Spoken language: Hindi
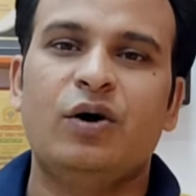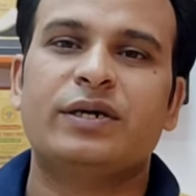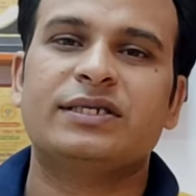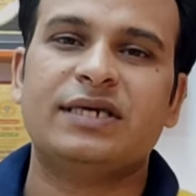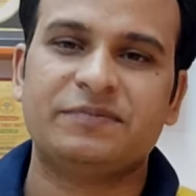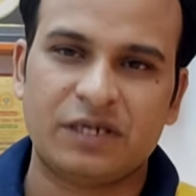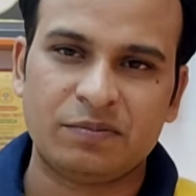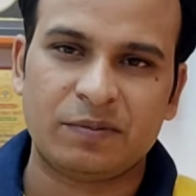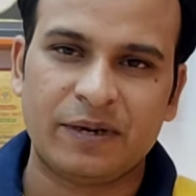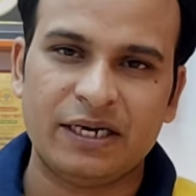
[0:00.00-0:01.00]
और यदि आप चैनल
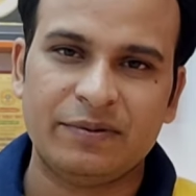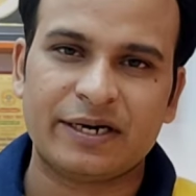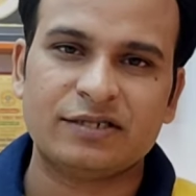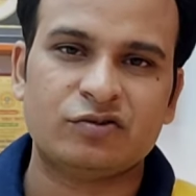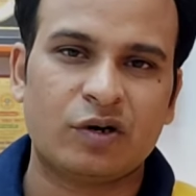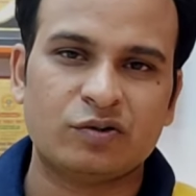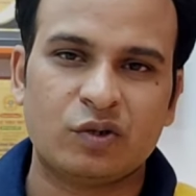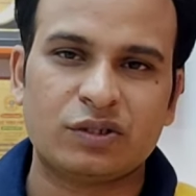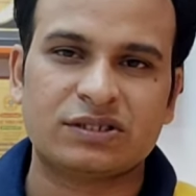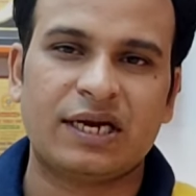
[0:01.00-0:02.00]
पर पहली बार आए तो
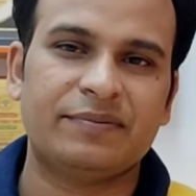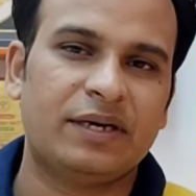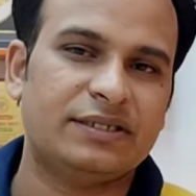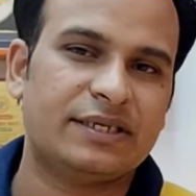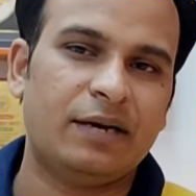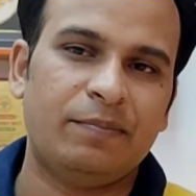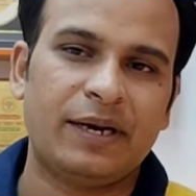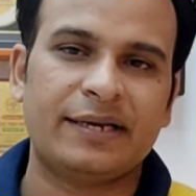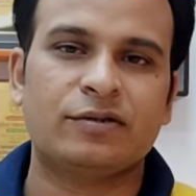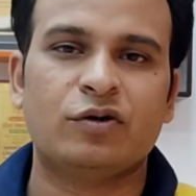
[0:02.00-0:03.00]
चैनल सब्सक्राइब कर लीजिएगा
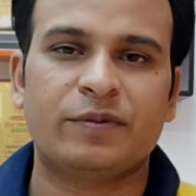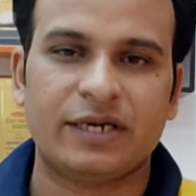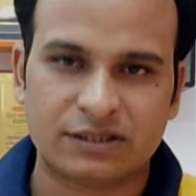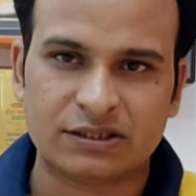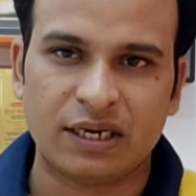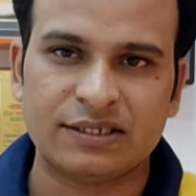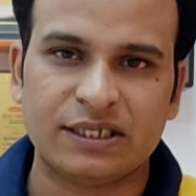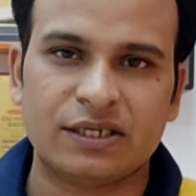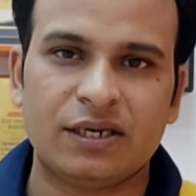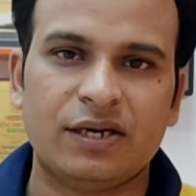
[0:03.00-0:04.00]
बेलाइकन को प्रेस कर
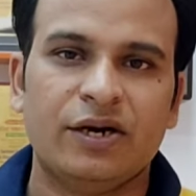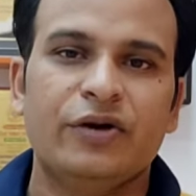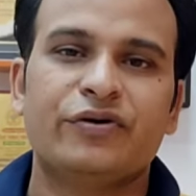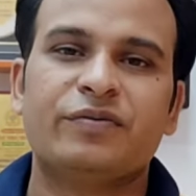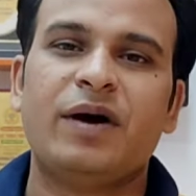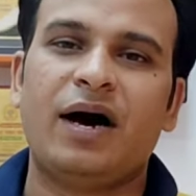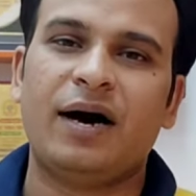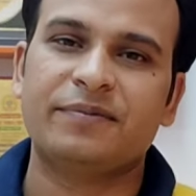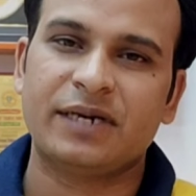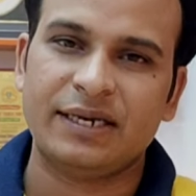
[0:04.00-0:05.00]
लीजिएगा क्योंकि मैं
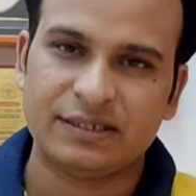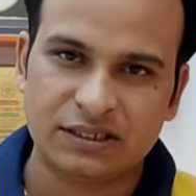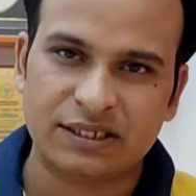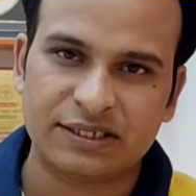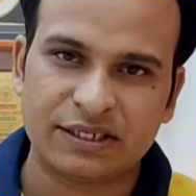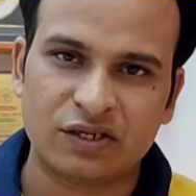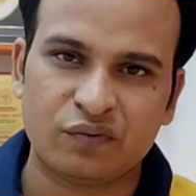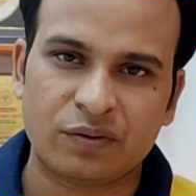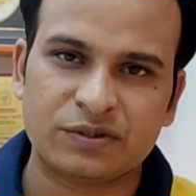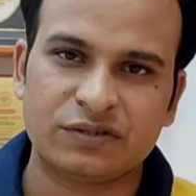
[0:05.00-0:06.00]
आपके लिए इसी तरीके की
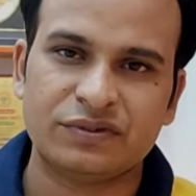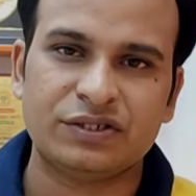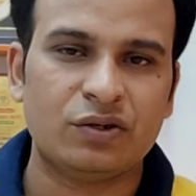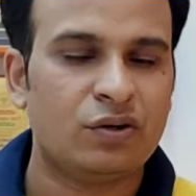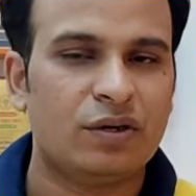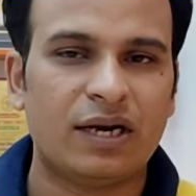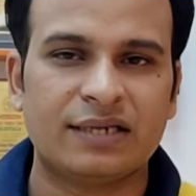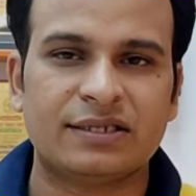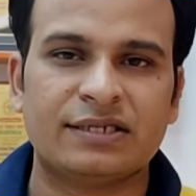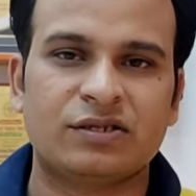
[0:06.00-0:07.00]
इन्फॉर्मेशन वीडियो
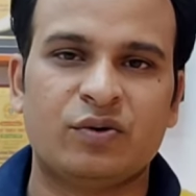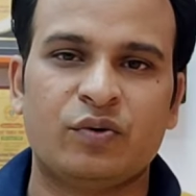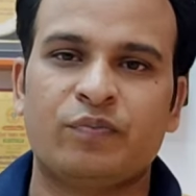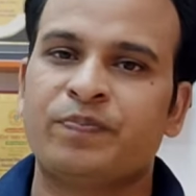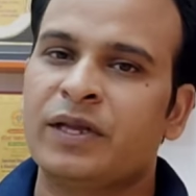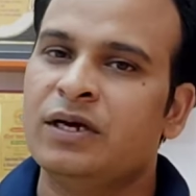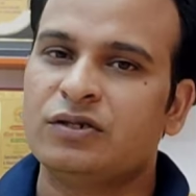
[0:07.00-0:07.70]
लाता रहता हूँ